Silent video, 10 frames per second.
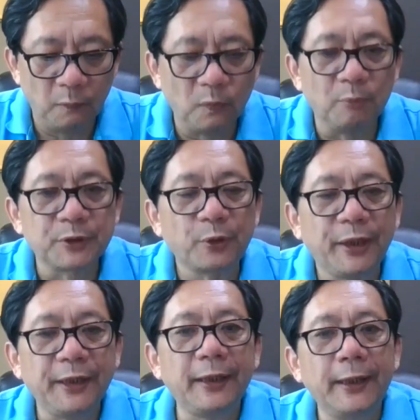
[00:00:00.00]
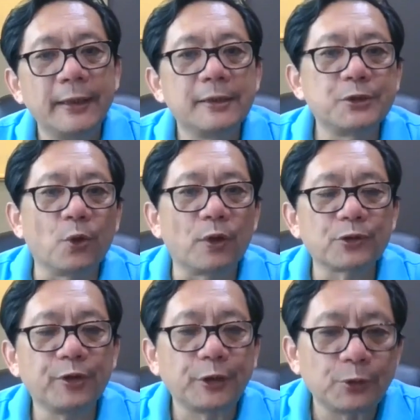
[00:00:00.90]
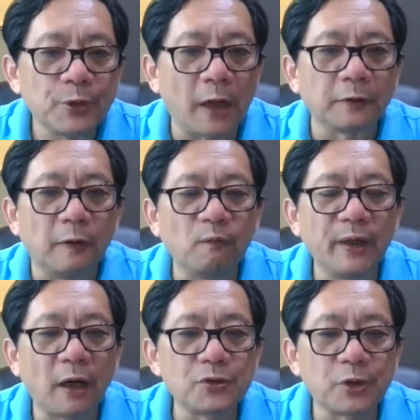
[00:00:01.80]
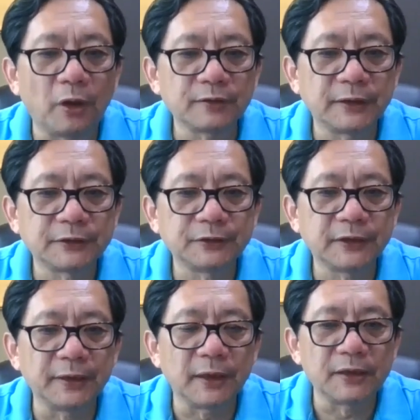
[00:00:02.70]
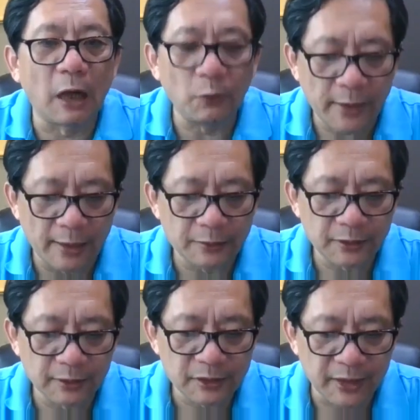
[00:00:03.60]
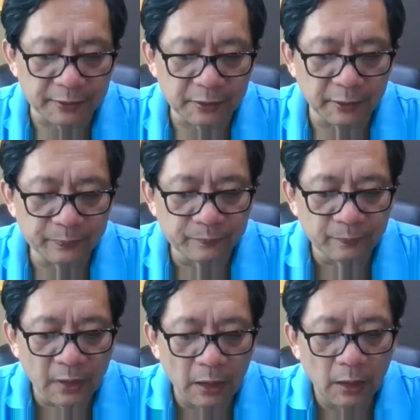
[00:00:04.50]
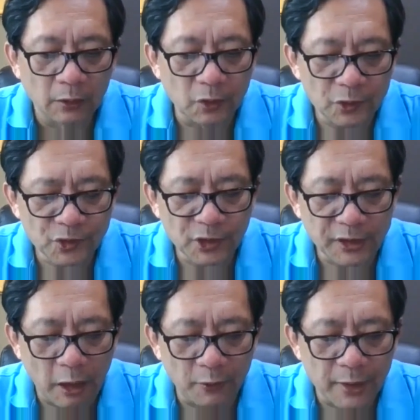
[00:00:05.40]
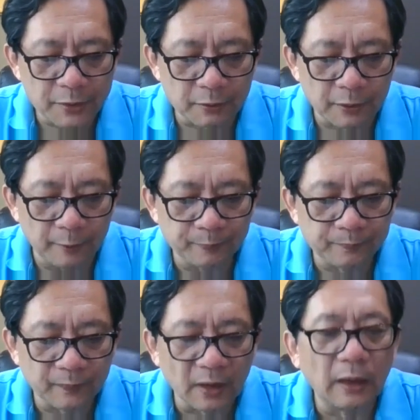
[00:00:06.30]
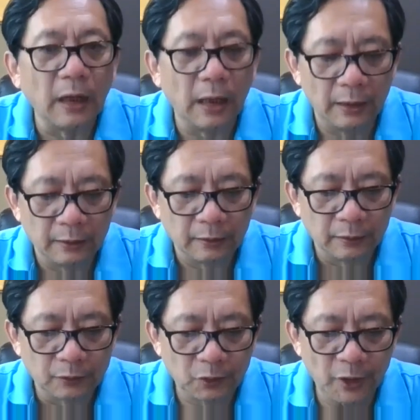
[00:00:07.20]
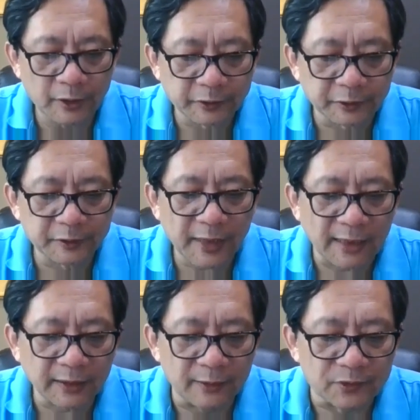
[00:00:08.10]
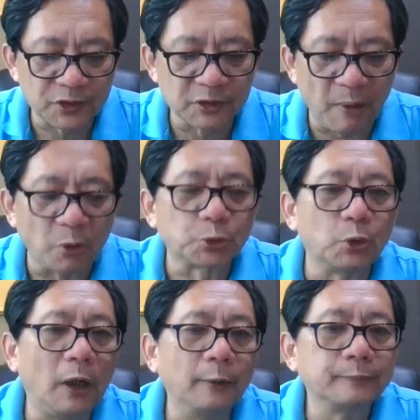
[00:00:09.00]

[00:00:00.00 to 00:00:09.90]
我们对九个最重要的围绕九幺三事件的谣言进行检测。第四个谣言就是，啊，定时炸弹自爆说。